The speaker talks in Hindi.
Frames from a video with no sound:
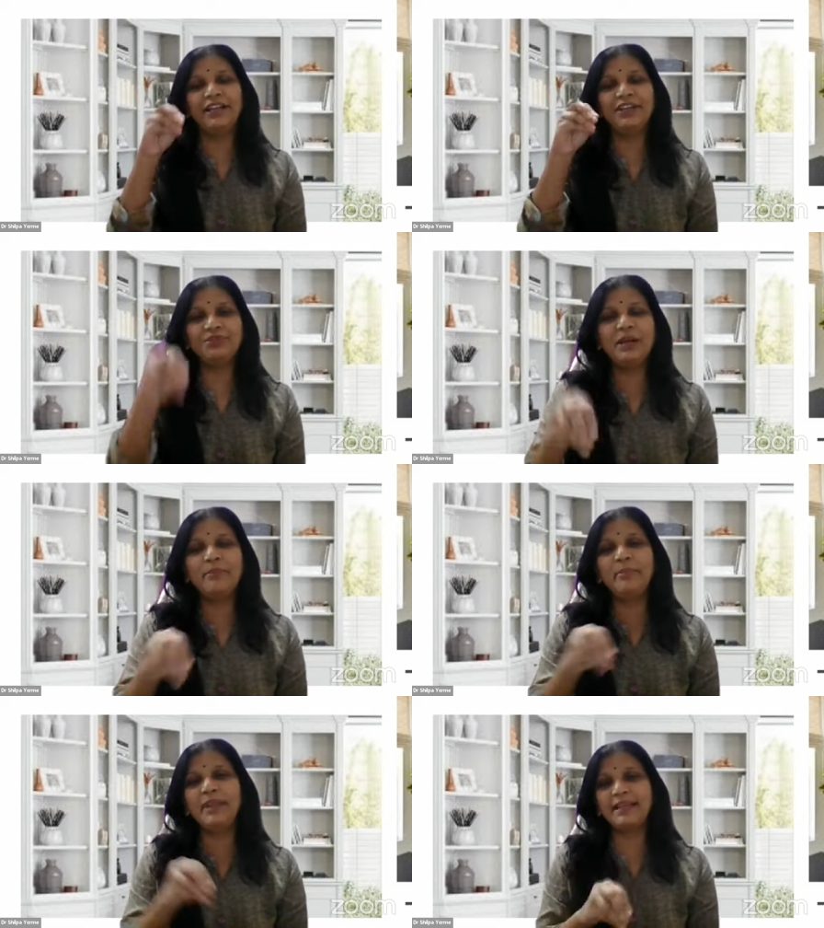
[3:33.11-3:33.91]
इन टू द
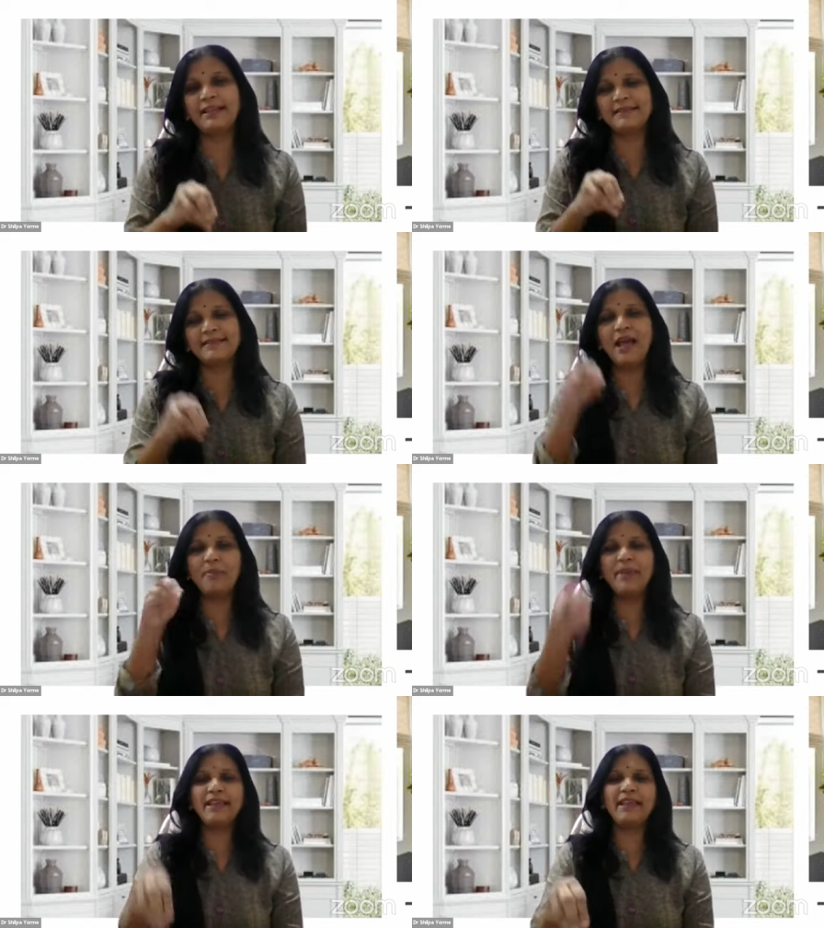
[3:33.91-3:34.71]
अम्बिलिकस
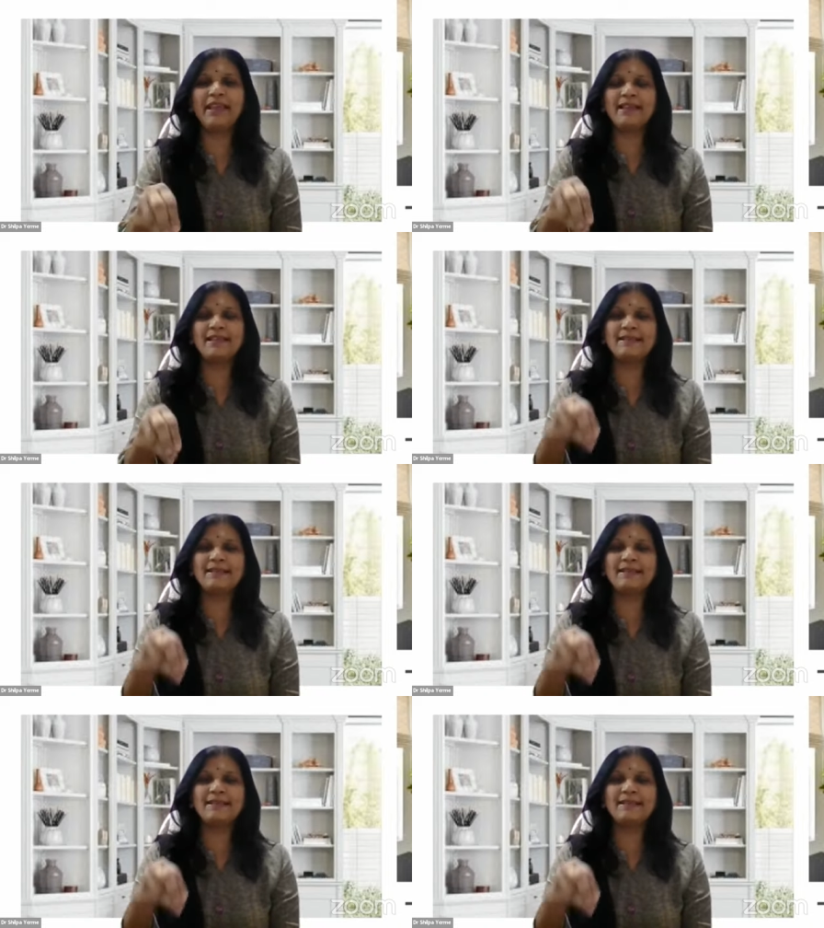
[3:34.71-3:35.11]
नाभि के